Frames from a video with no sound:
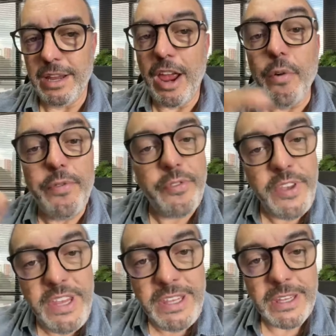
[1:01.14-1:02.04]
É o
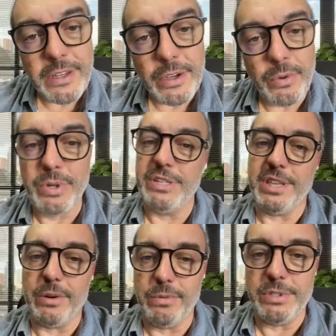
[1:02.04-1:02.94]
fim o que está
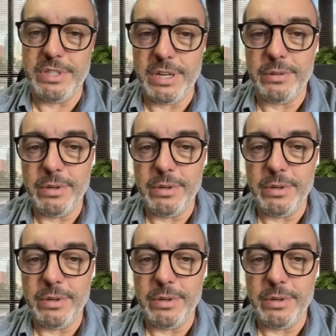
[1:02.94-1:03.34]
acontecendo.